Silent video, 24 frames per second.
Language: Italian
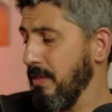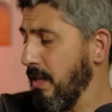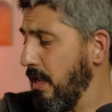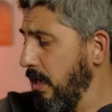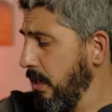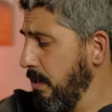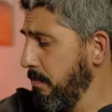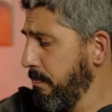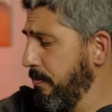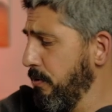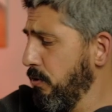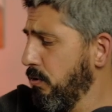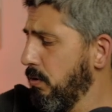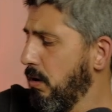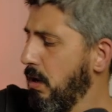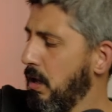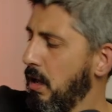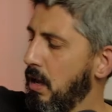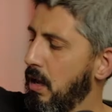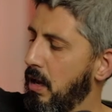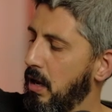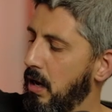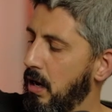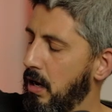In più,
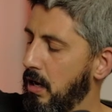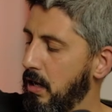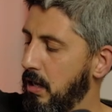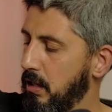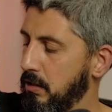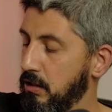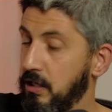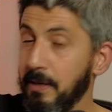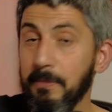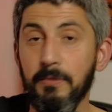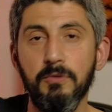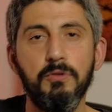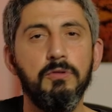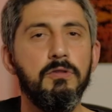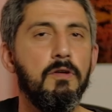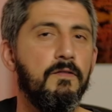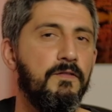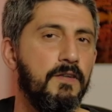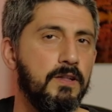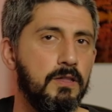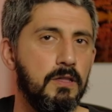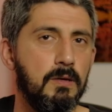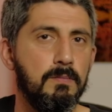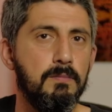eh, diciamo, non ho
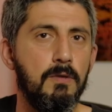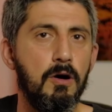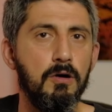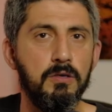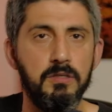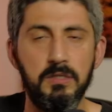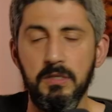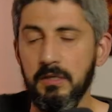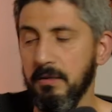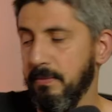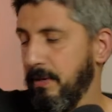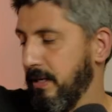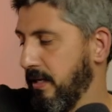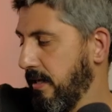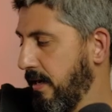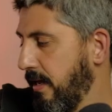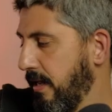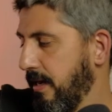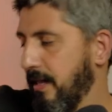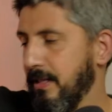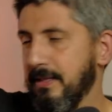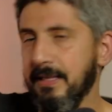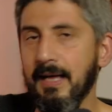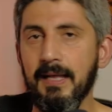fatto unboxing perché
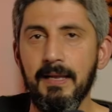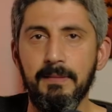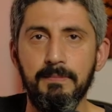in realtà